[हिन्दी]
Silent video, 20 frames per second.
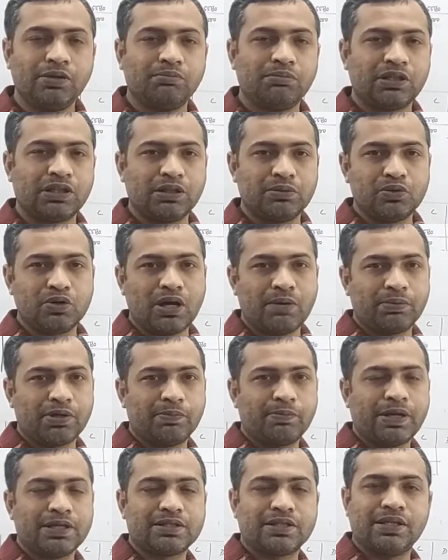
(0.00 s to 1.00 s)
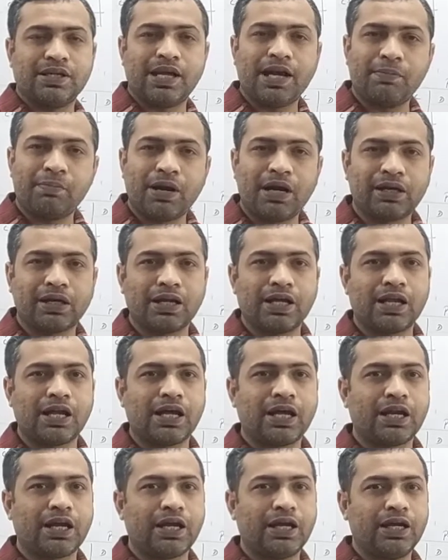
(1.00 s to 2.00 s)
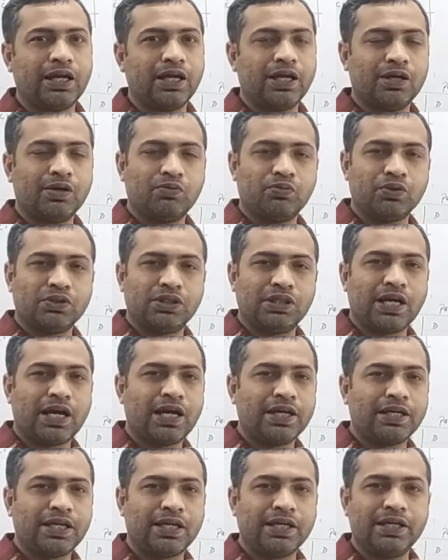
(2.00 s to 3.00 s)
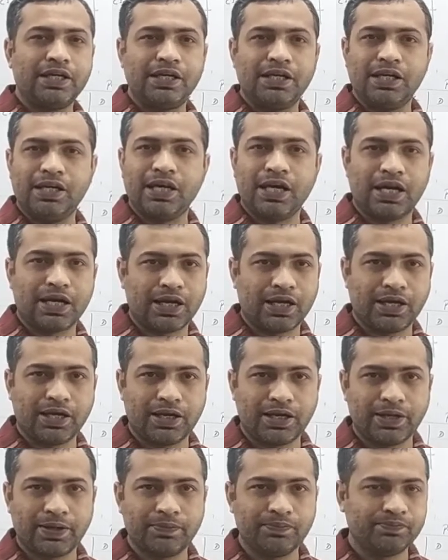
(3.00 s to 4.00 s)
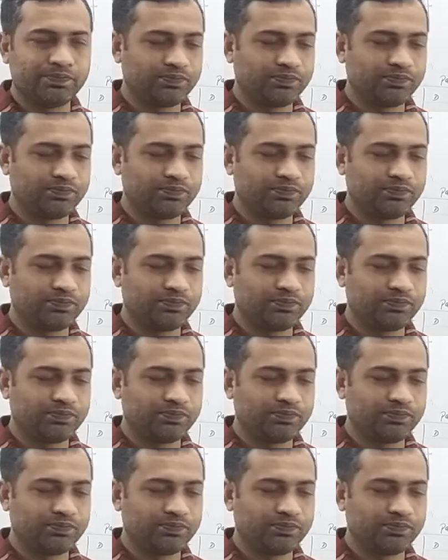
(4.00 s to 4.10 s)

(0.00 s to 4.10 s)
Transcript: मतलब जो आपके पास नया पार्टनर आ रहा है वो दा यानी डी आ रहा है